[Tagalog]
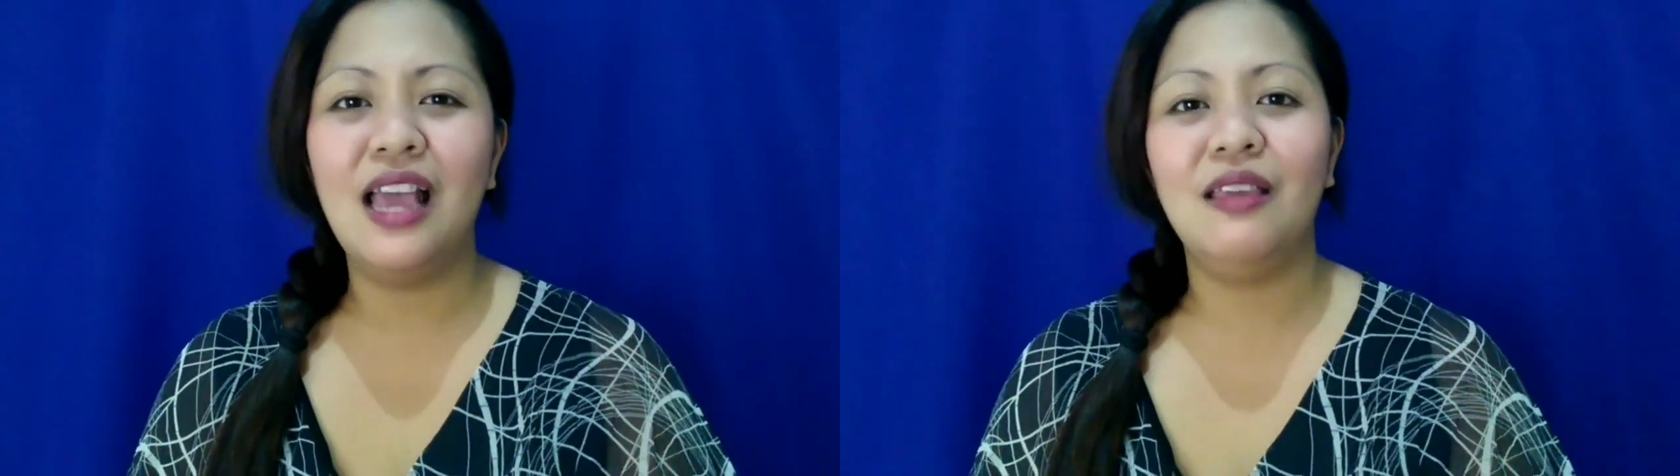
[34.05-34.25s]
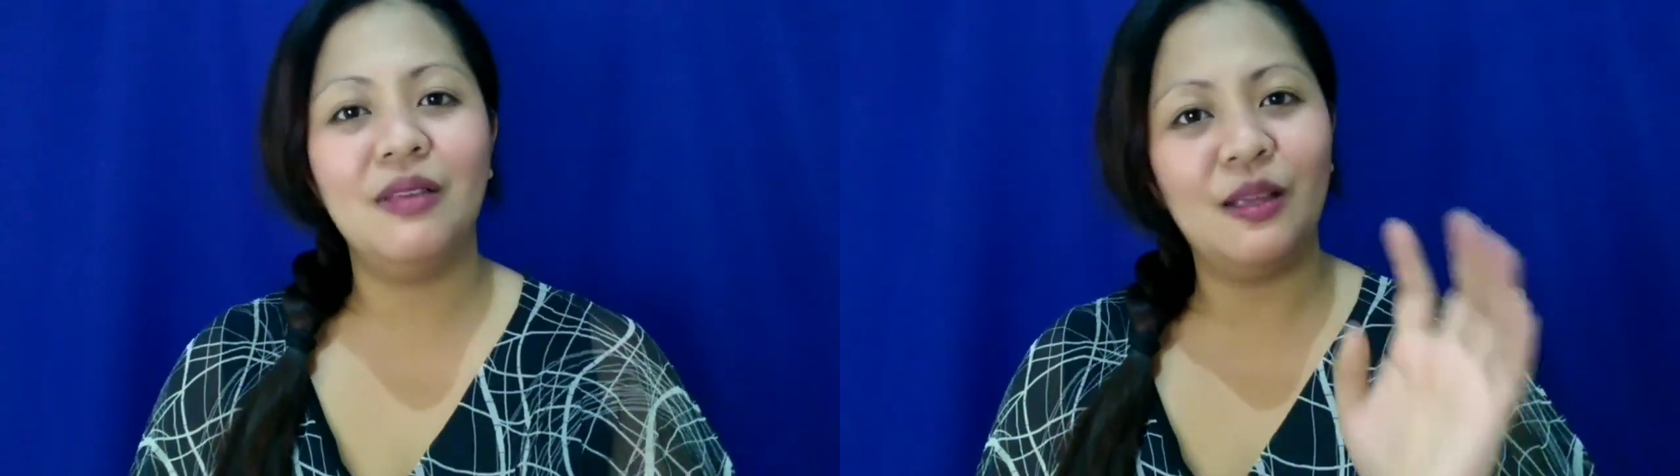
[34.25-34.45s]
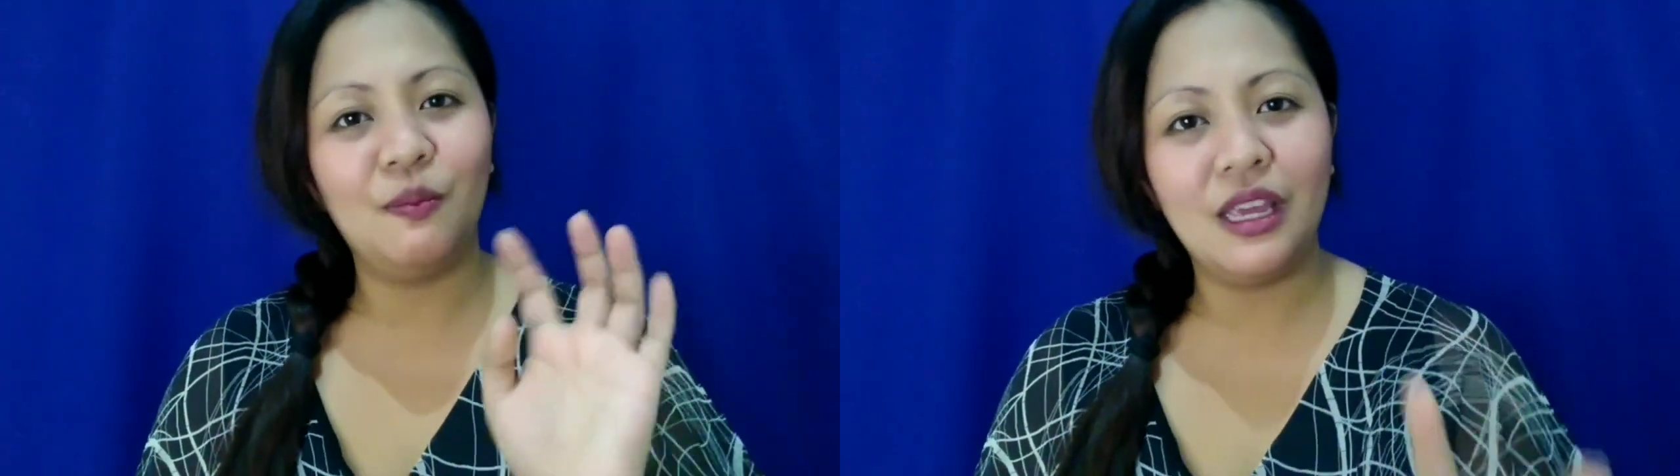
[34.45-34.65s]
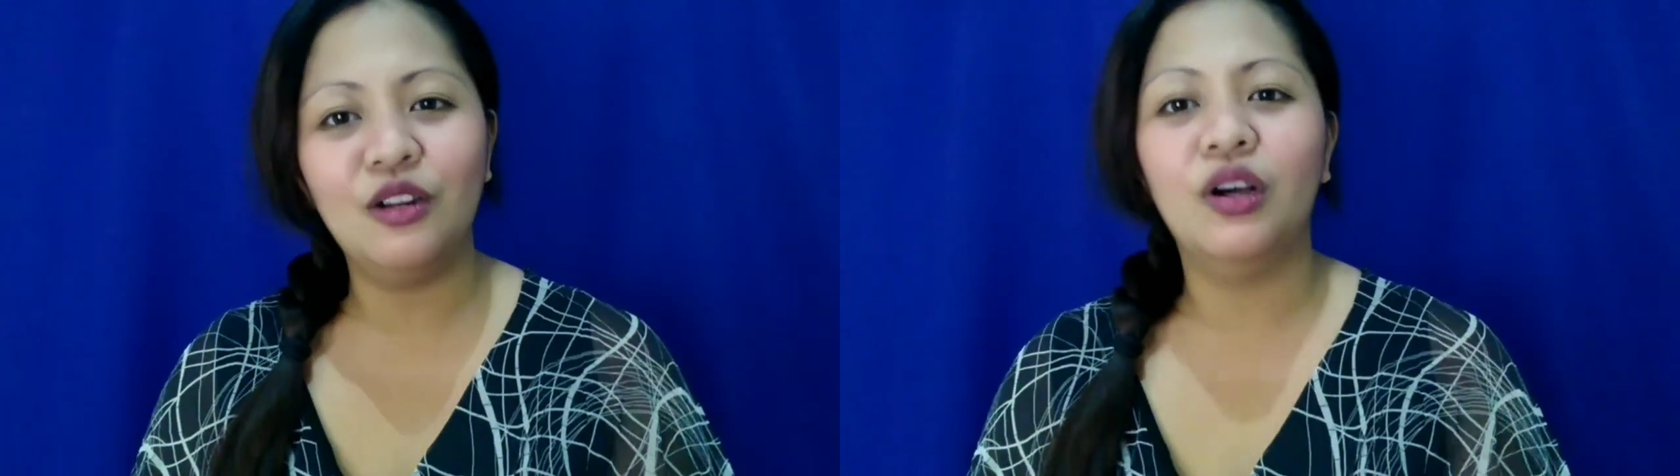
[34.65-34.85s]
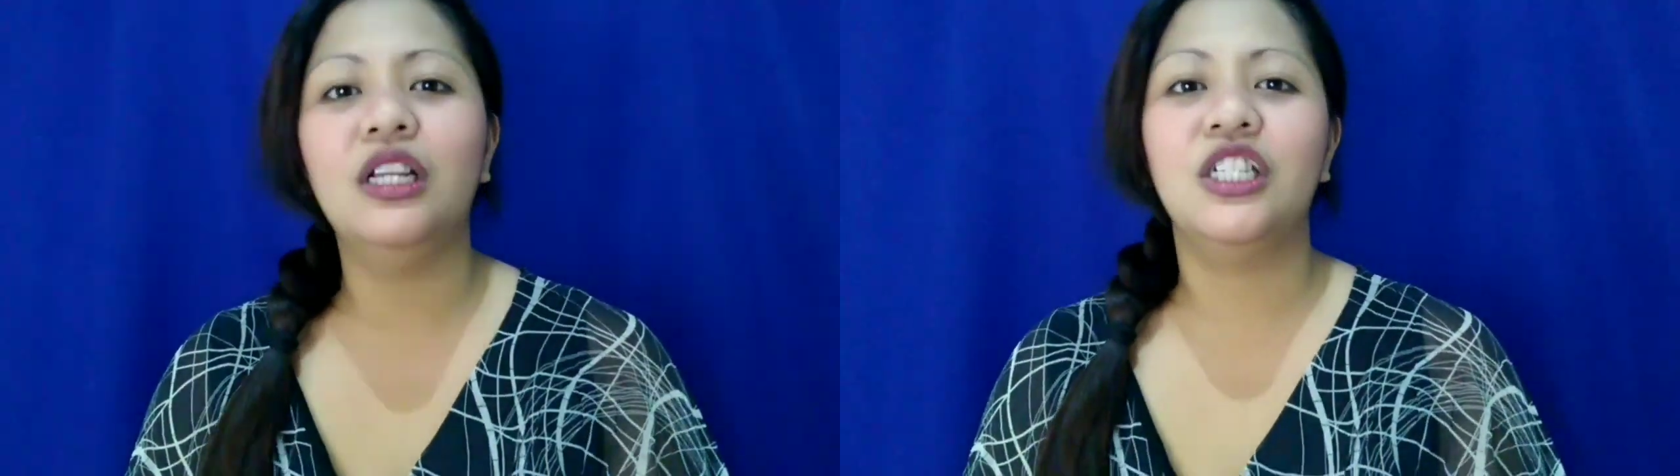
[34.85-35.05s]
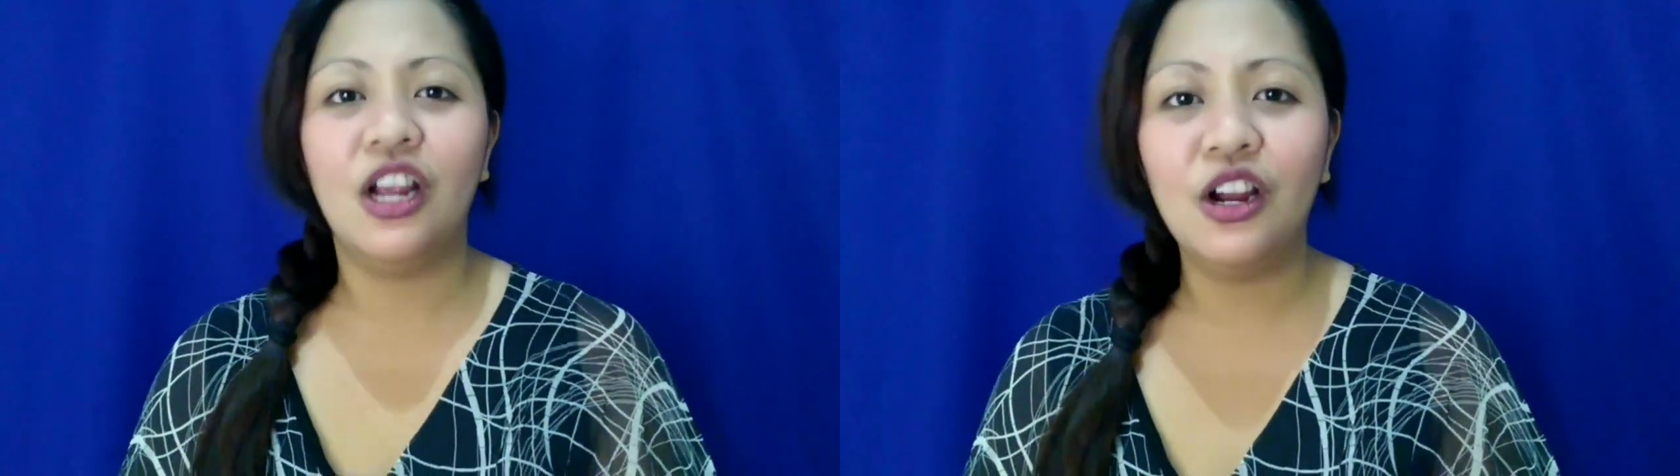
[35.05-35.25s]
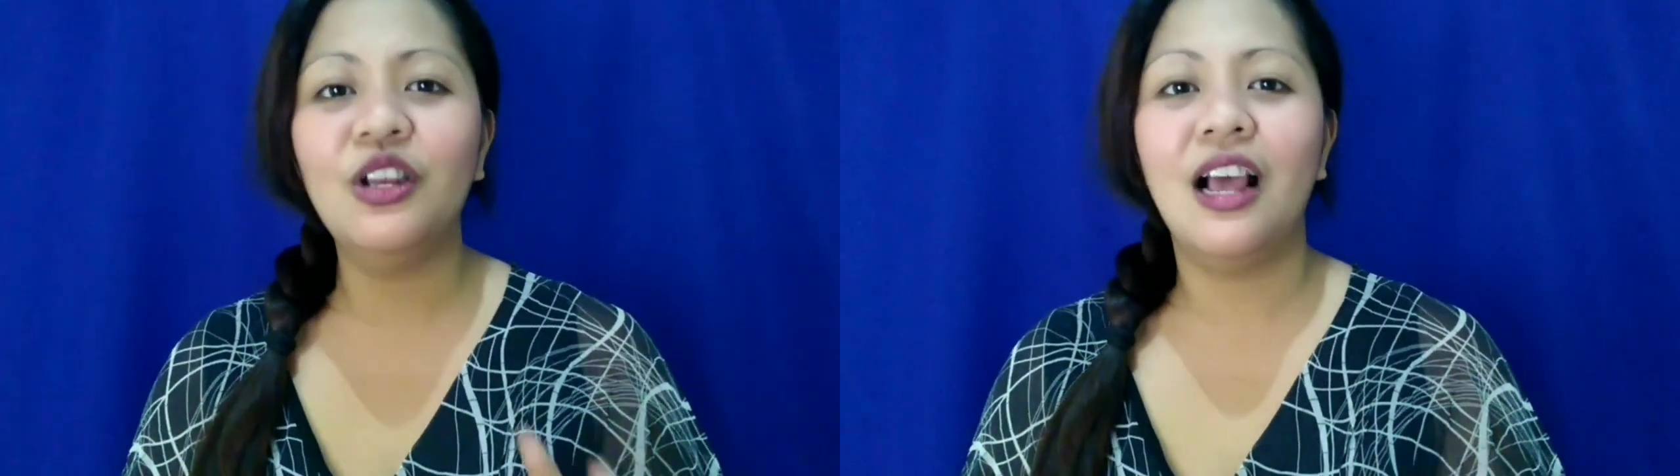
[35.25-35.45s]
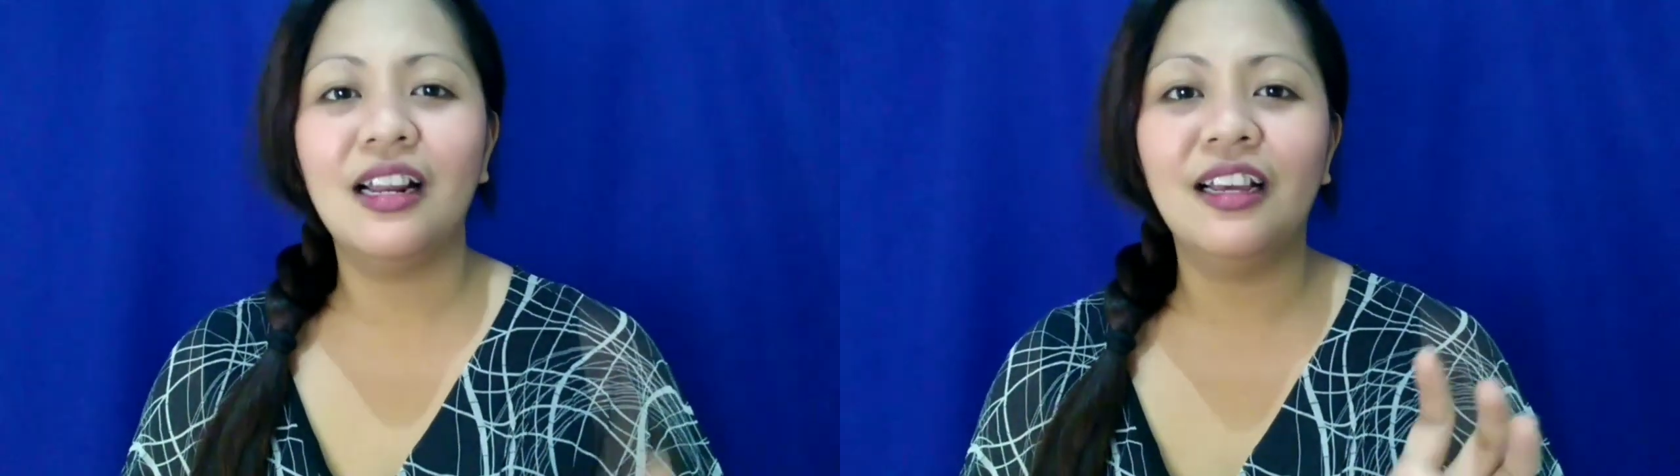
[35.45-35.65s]
ibig sabihin nun, i-share nyo
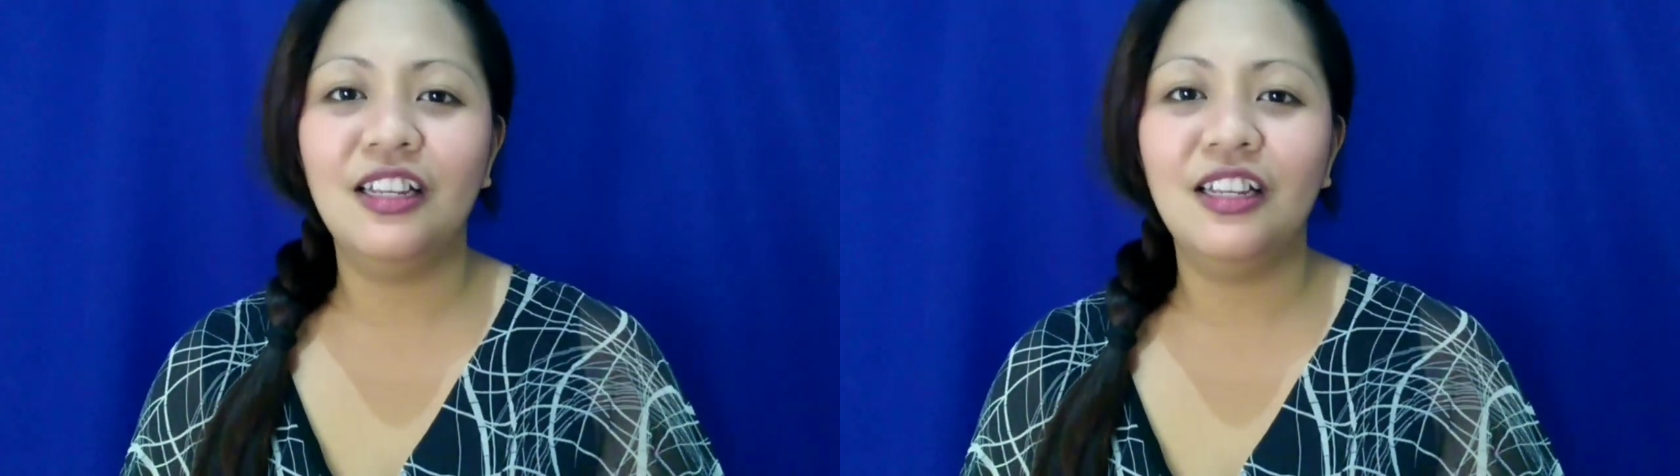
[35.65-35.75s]
lang ng